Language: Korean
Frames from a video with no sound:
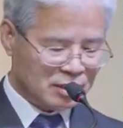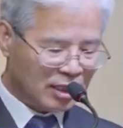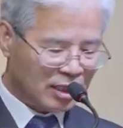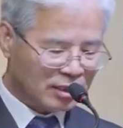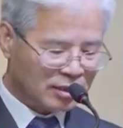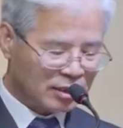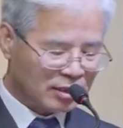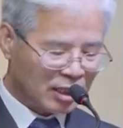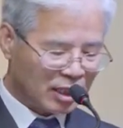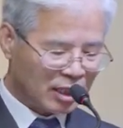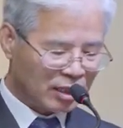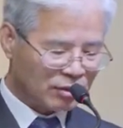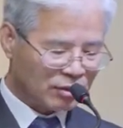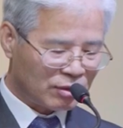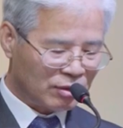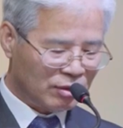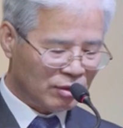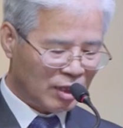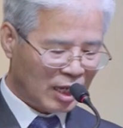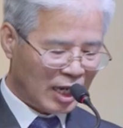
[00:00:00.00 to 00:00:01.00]
이
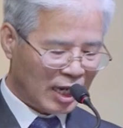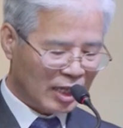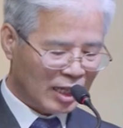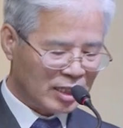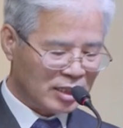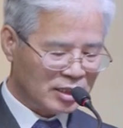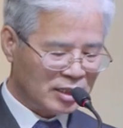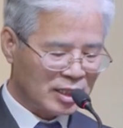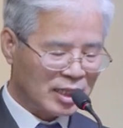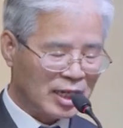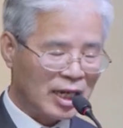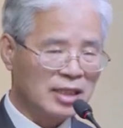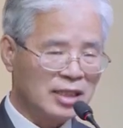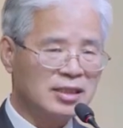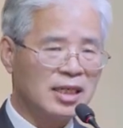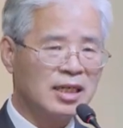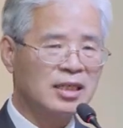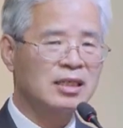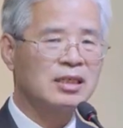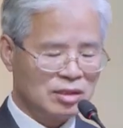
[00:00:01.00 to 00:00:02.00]
세상에서 악인이
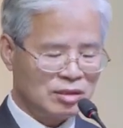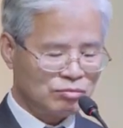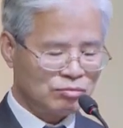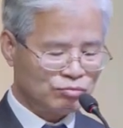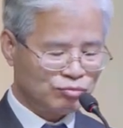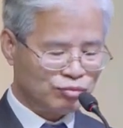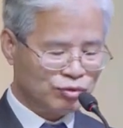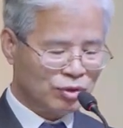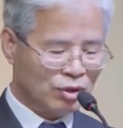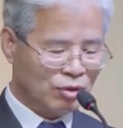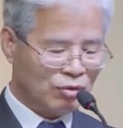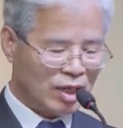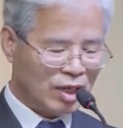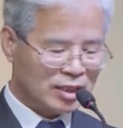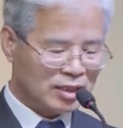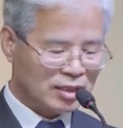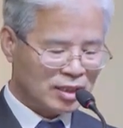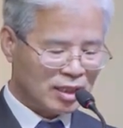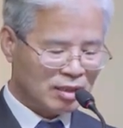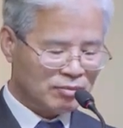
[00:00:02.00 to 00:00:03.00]
가장
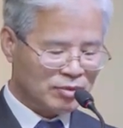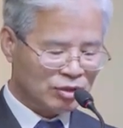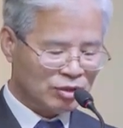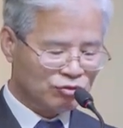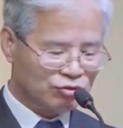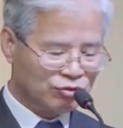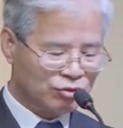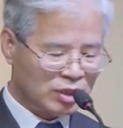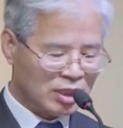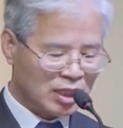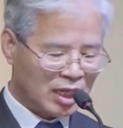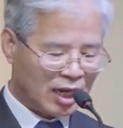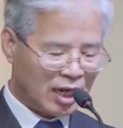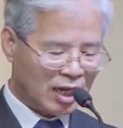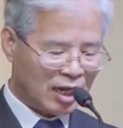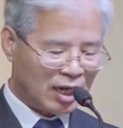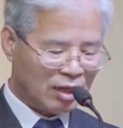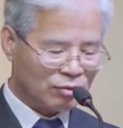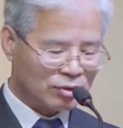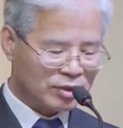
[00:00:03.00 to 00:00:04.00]
부러워하는 사람이
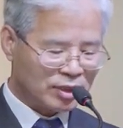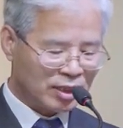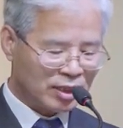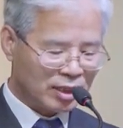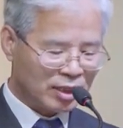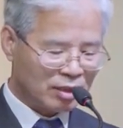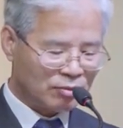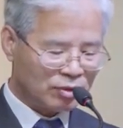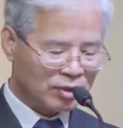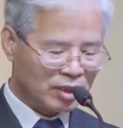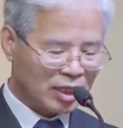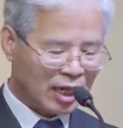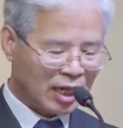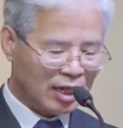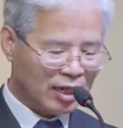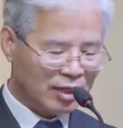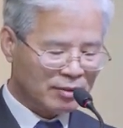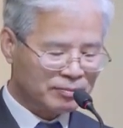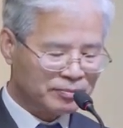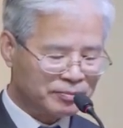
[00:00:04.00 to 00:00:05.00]
누구일까 하고 생각해
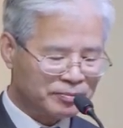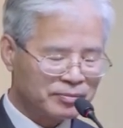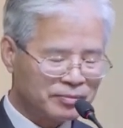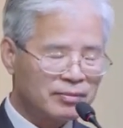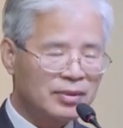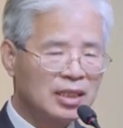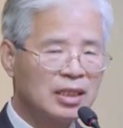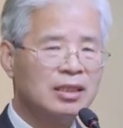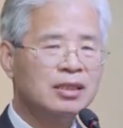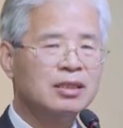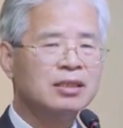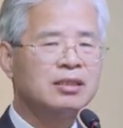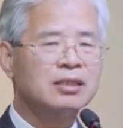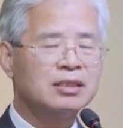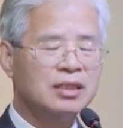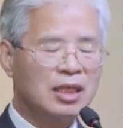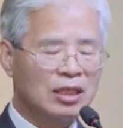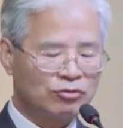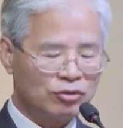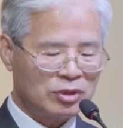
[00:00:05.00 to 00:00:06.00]
보니까
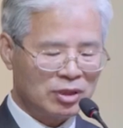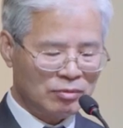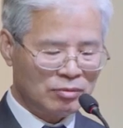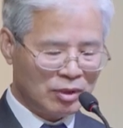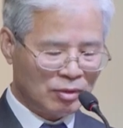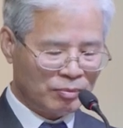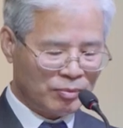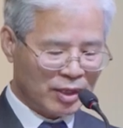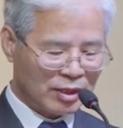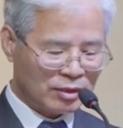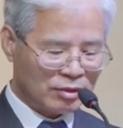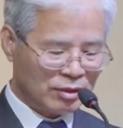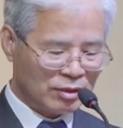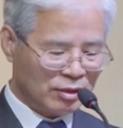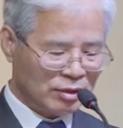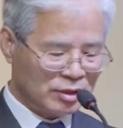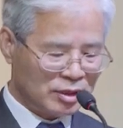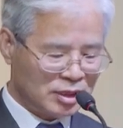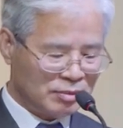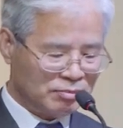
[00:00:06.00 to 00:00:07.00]
예수님
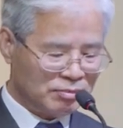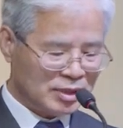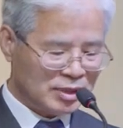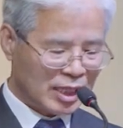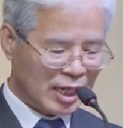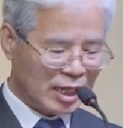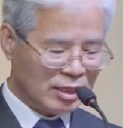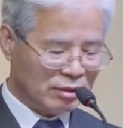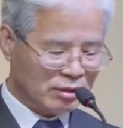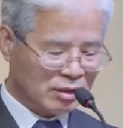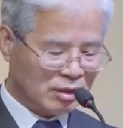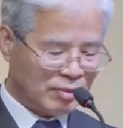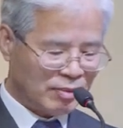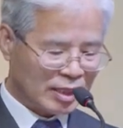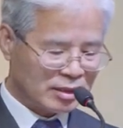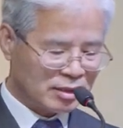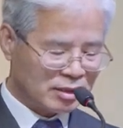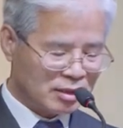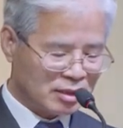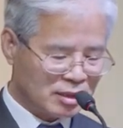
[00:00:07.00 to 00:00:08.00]
옆에서 십자가형을
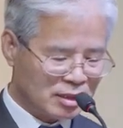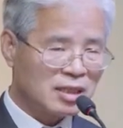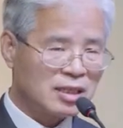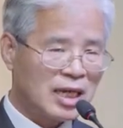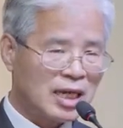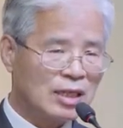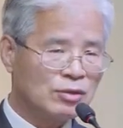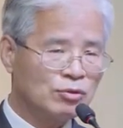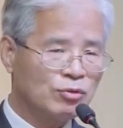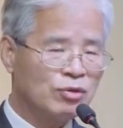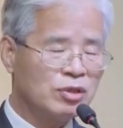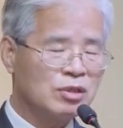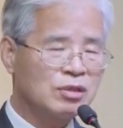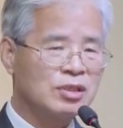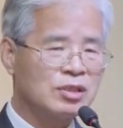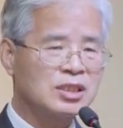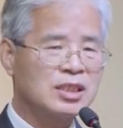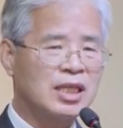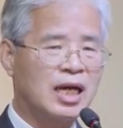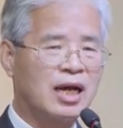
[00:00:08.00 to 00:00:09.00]
받은 강도일
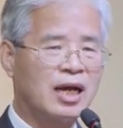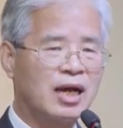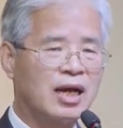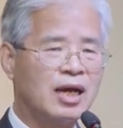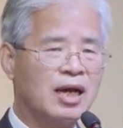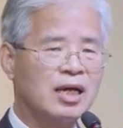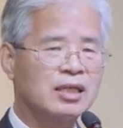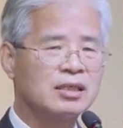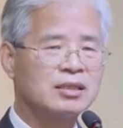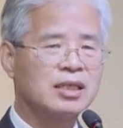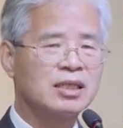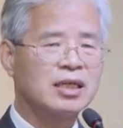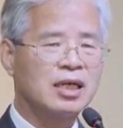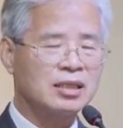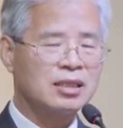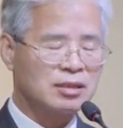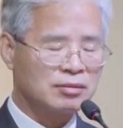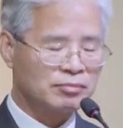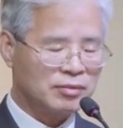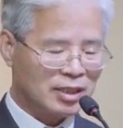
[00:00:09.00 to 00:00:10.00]
것이다 하는
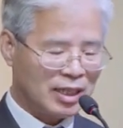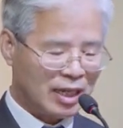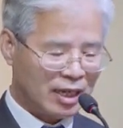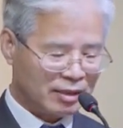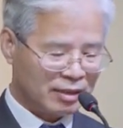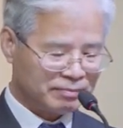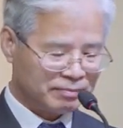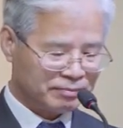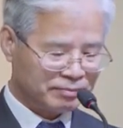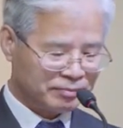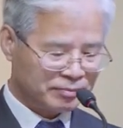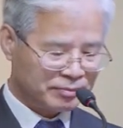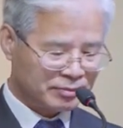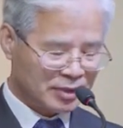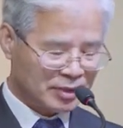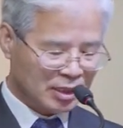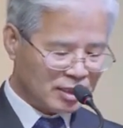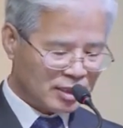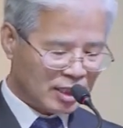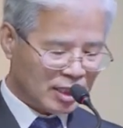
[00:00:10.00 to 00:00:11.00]
생각이 듭니다.
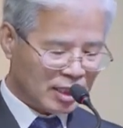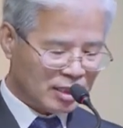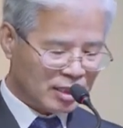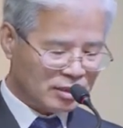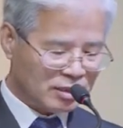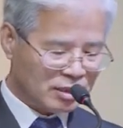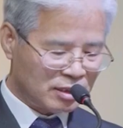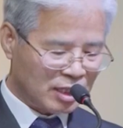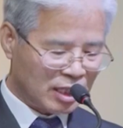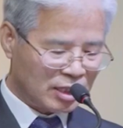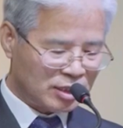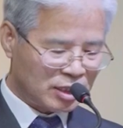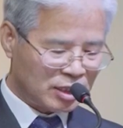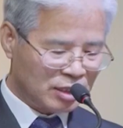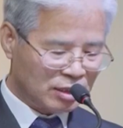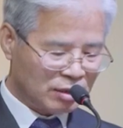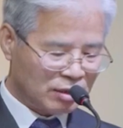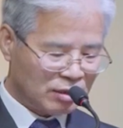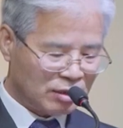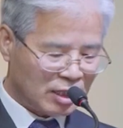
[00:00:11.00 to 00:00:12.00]
살아있을 때
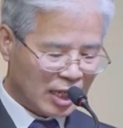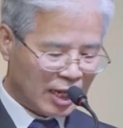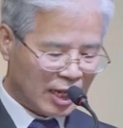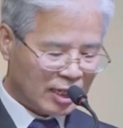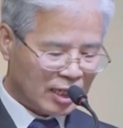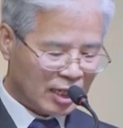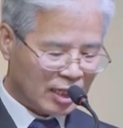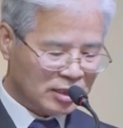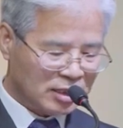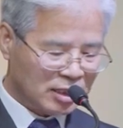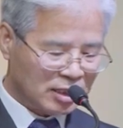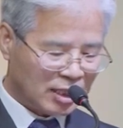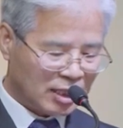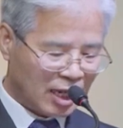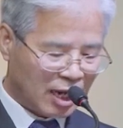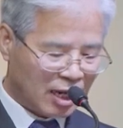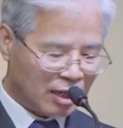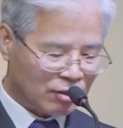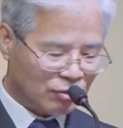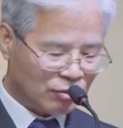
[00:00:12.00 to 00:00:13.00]
실컷 악한 짓
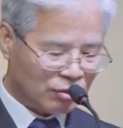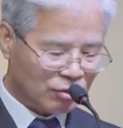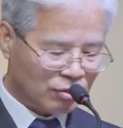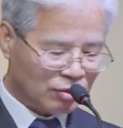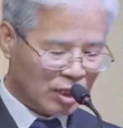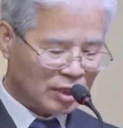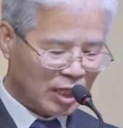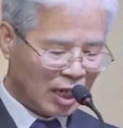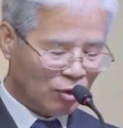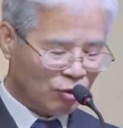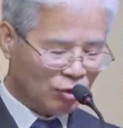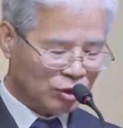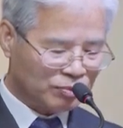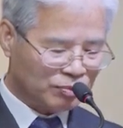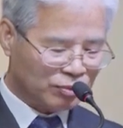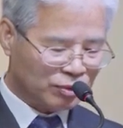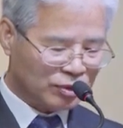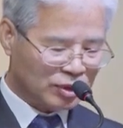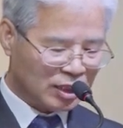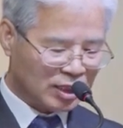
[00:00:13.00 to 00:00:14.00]
다 하고 하고
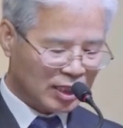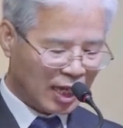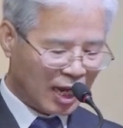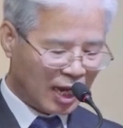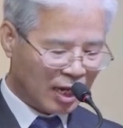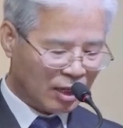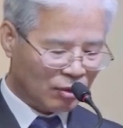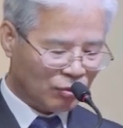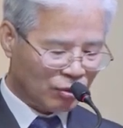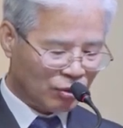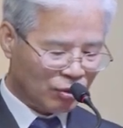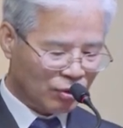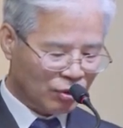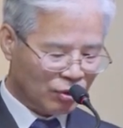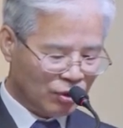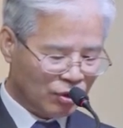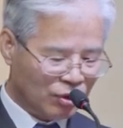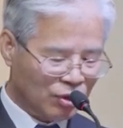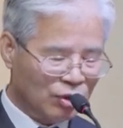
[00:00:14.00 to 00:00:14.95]
싶은 짓 다 하고